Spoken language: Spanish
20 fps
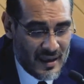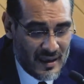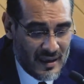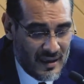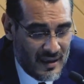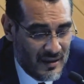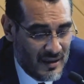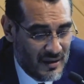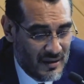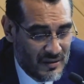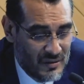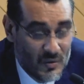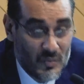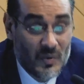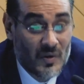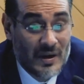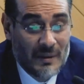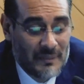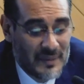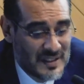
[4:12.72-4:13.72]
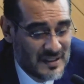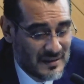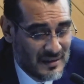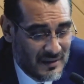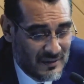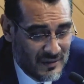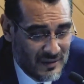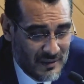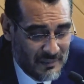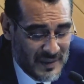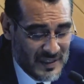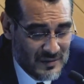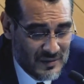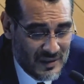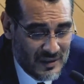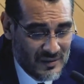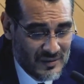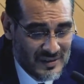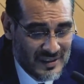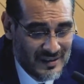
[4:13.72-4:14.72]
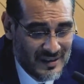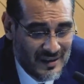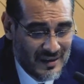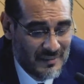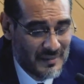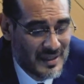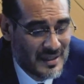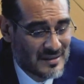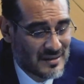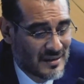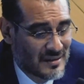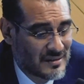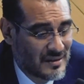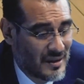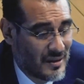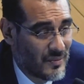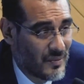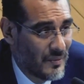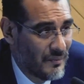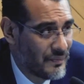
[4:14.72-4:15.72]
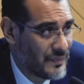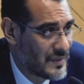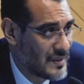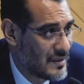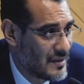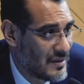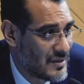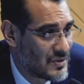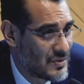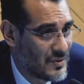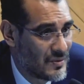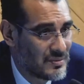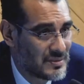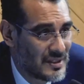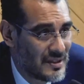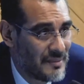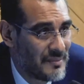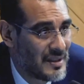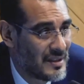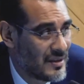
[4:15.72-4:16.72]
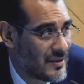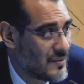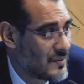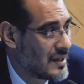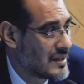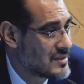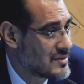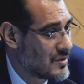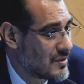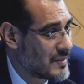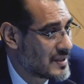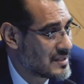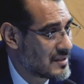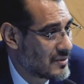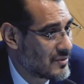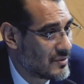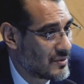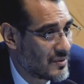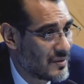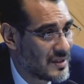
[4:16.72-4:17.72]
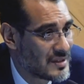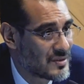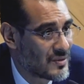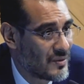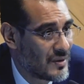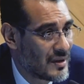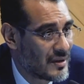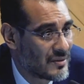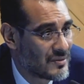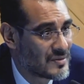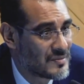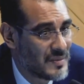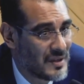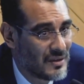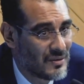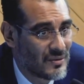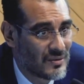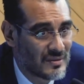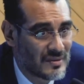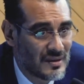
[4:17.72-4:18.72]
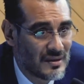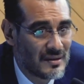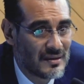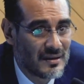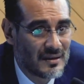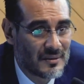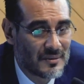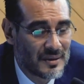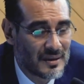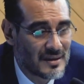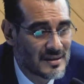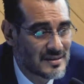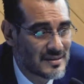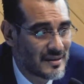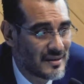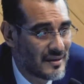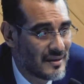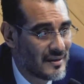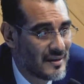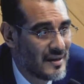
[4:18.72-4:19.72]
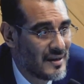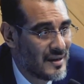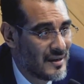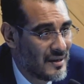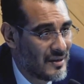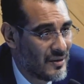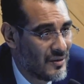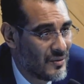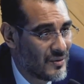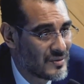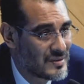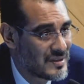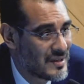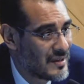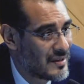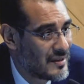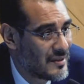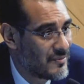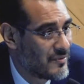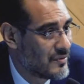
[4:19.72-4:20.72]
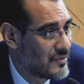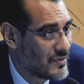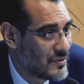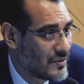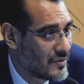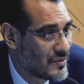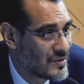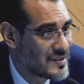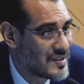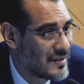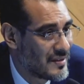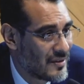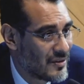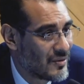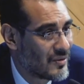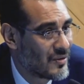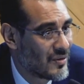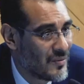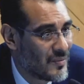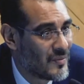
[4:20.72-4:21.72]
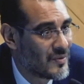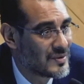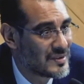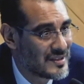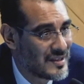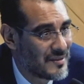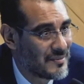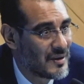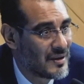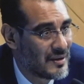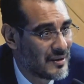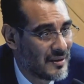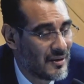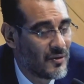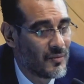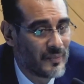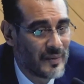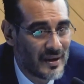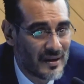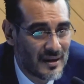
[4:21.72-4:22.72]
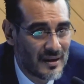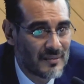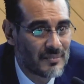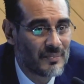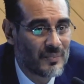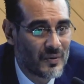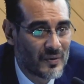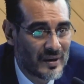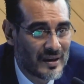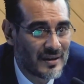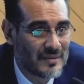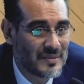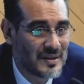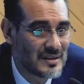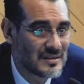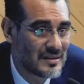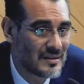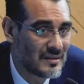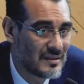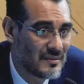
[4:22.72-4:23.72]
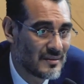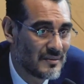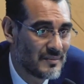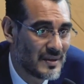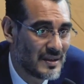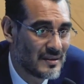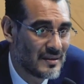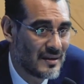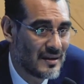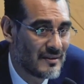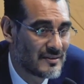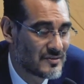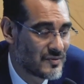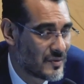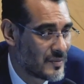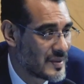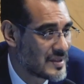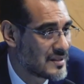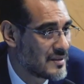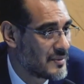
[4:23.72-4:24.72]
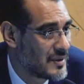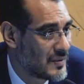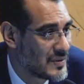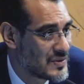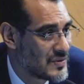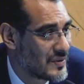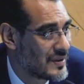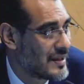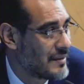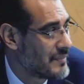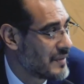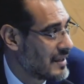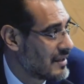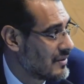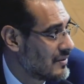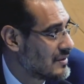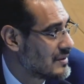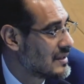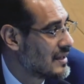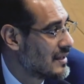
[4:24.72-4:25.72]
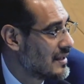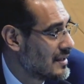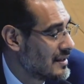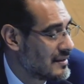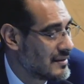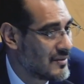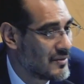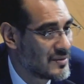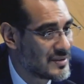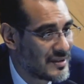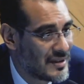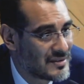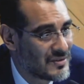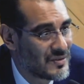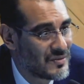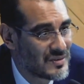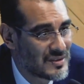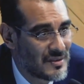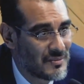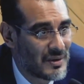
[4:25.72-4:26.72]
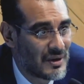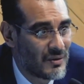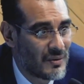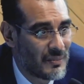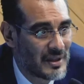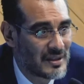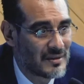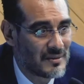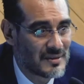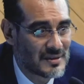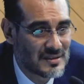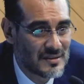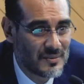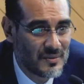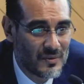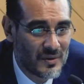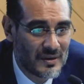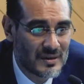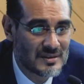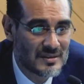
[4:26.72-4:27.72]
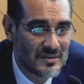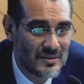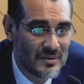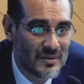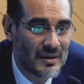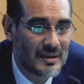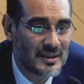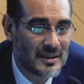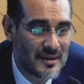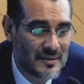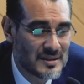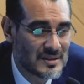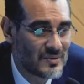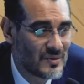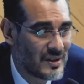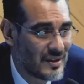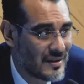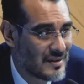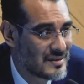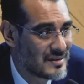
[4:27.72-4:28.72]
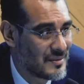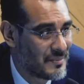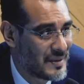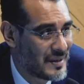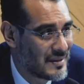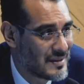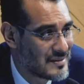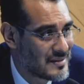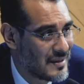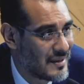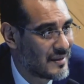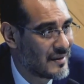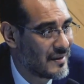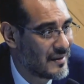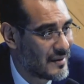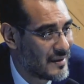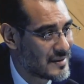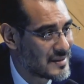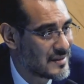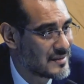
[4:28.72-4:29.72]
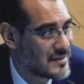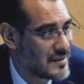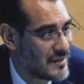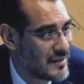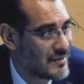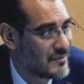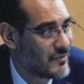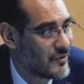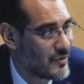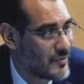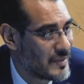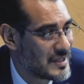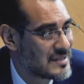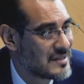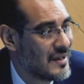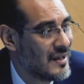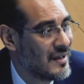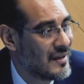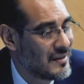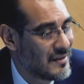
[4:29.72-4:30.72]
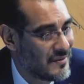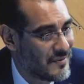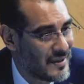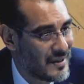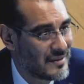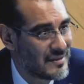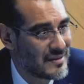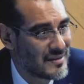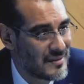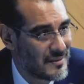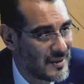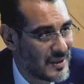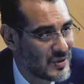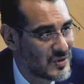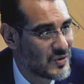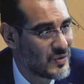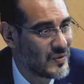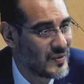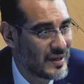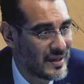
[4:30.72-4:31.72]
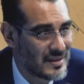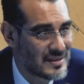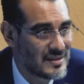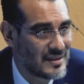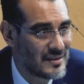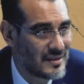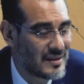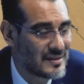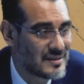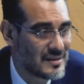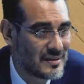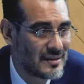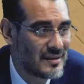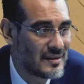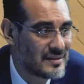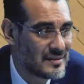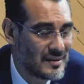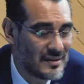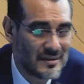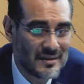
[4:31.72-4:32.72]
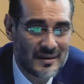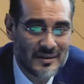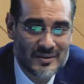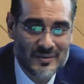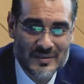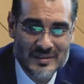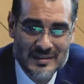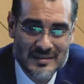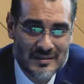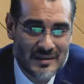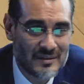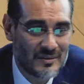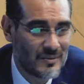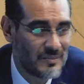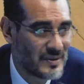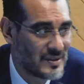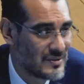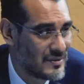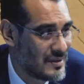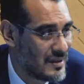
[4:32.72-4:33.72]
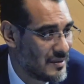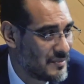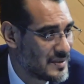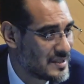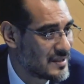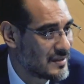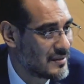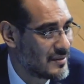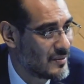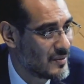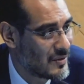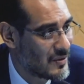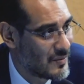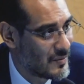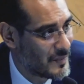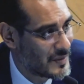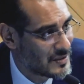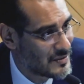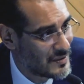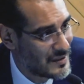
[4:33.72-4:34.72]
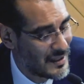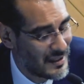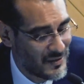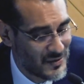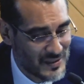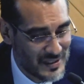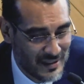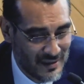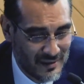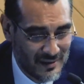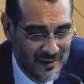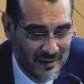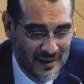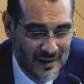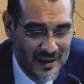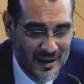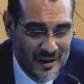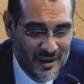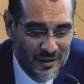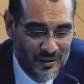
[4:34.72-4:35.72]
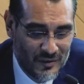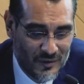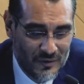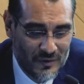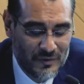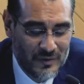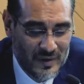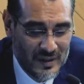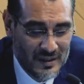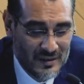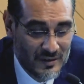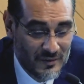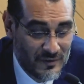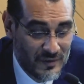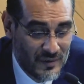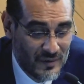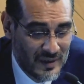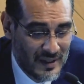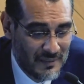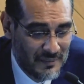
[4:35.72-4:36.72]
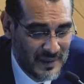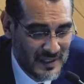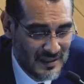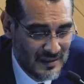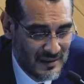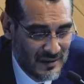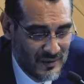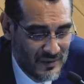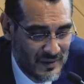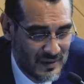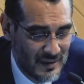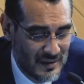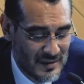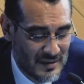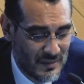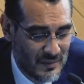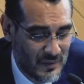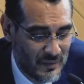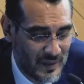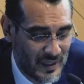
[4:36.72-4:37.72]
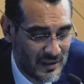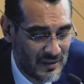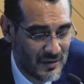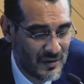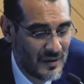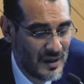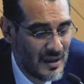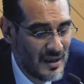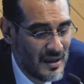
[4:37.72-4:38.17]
Eh, no hubo capacitación de personal docente y administrativo. De hecho, se emitieron unas normas de control escolar 2012 y la verdad es que no se difundió, no se dijo cómo se iba a operar, porque administrativamente las formas de evaluación cambiaron. No, ya no se evaluaba a través de bloques, sino a través de unidades de aprendizaje y estas tenían formas diferentes de evaluación, etcétera, etcétera, etcétera. Entonces, tanto el personal administrativo como el personal docente no, no fueron capacitados en ese momento.